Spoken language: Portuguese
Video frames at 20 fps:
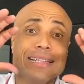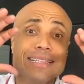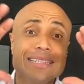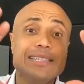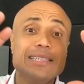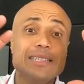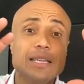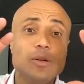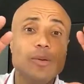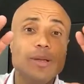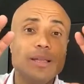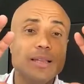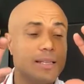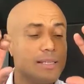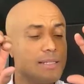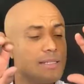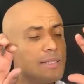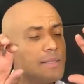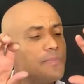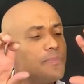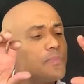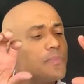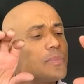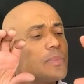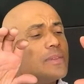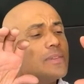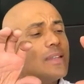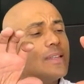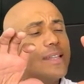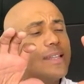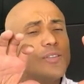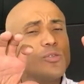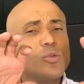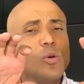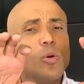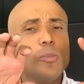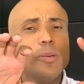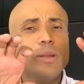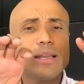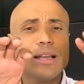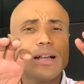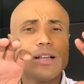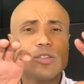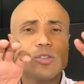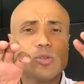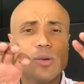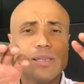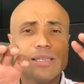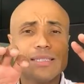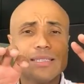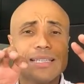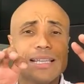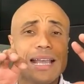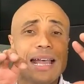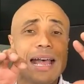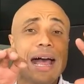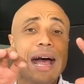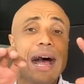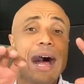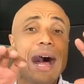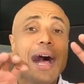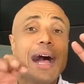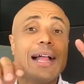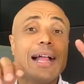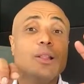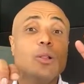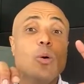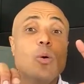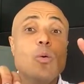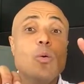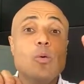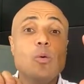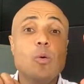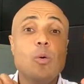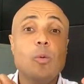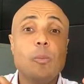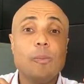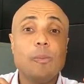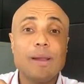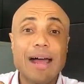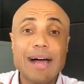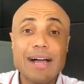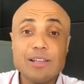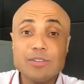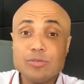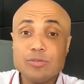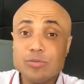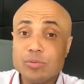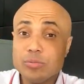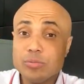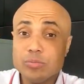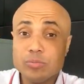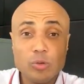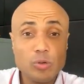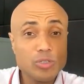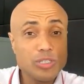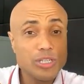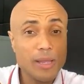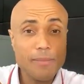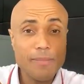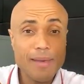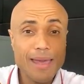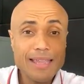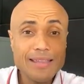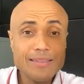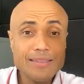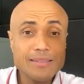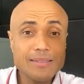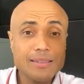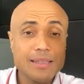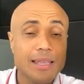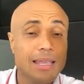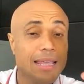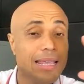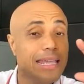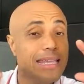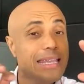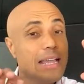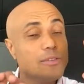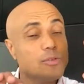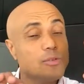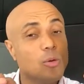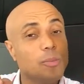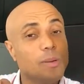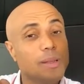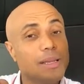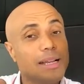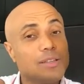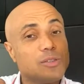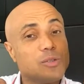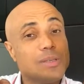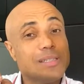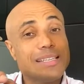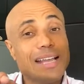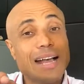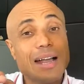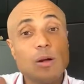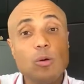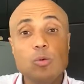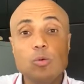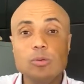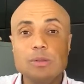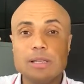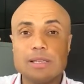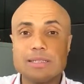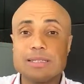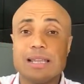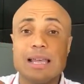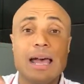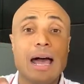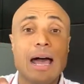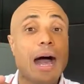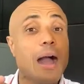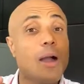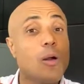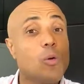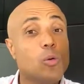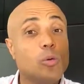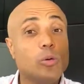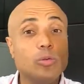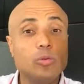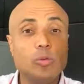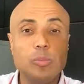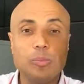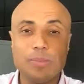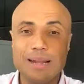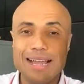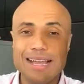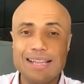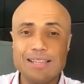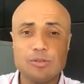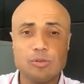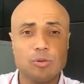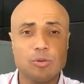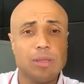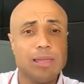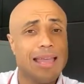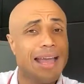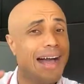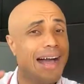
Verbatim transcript: Distingui-las. Você tem as complicações a longo prazo do diabetes e as complicações agudas, a curto prazo,